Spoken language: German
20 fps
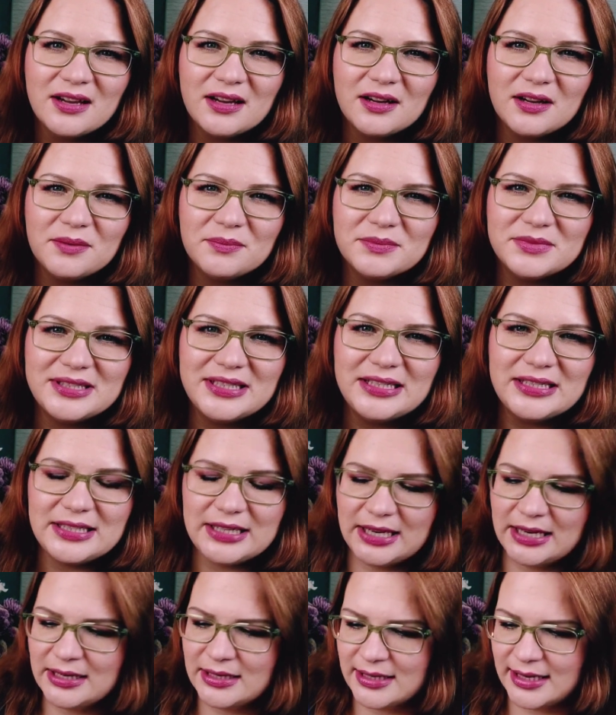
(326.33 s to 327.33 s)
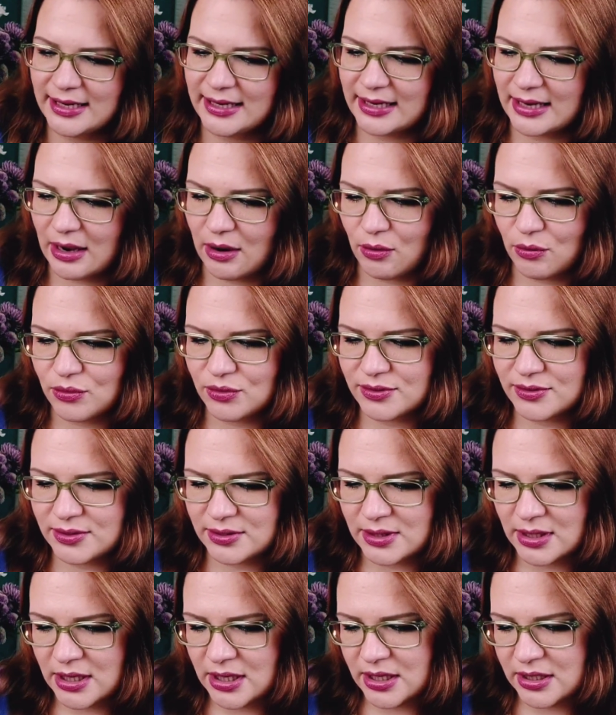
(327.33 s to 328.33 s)
Ähm, sieht ähnlich
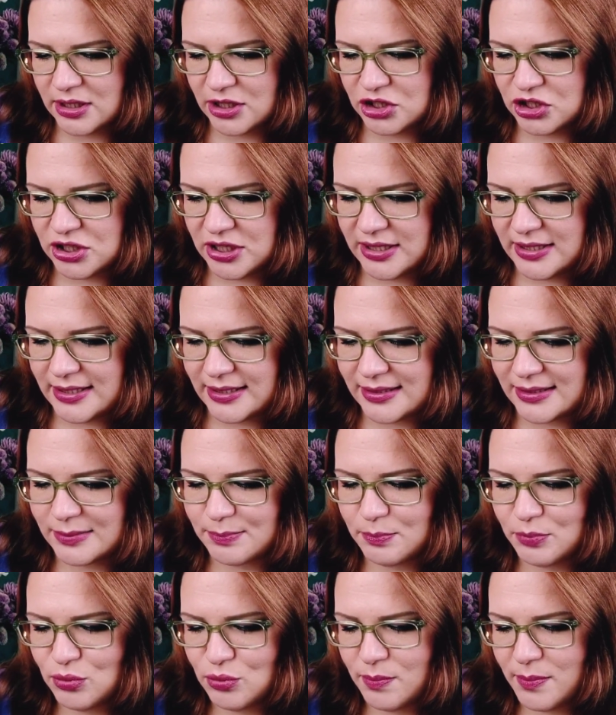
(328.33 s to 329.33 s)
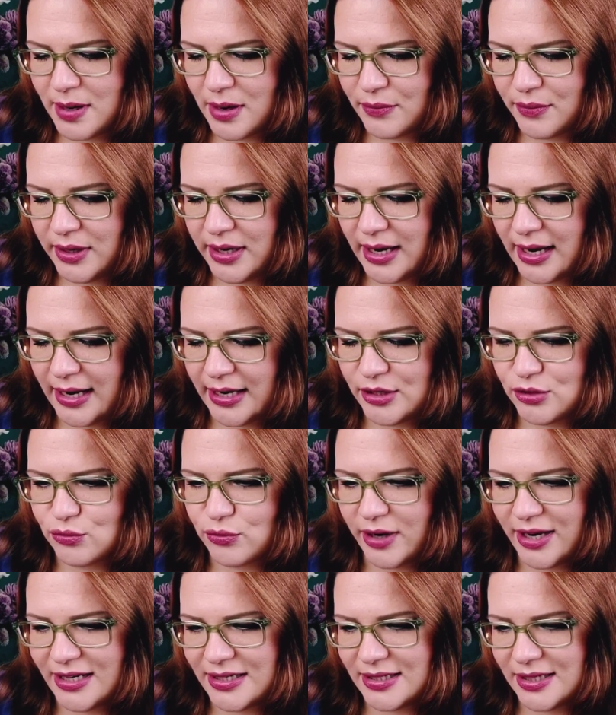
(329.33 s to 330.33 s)
aus. Da steht jetzt Blueberry
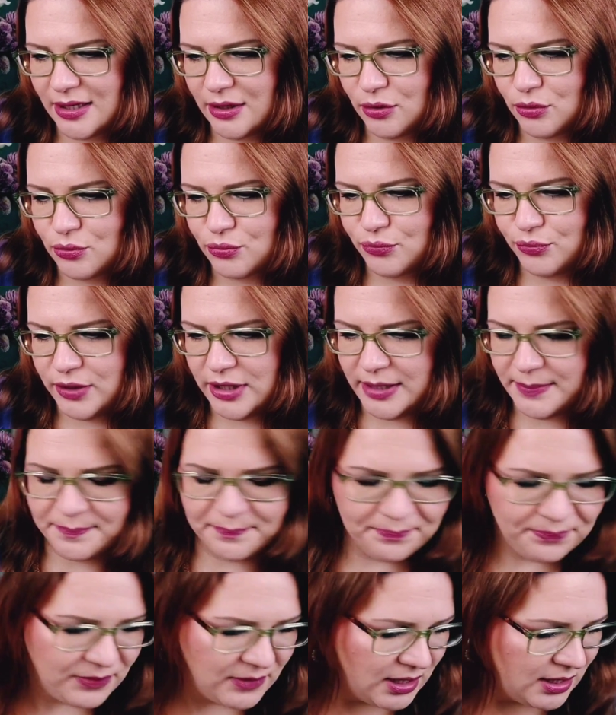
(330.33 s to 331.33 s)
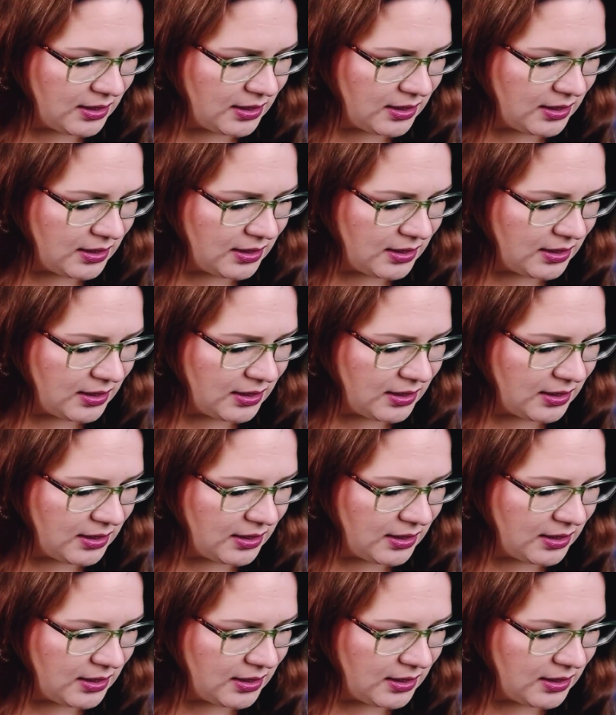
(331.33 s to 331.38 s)
Hydrating Cream.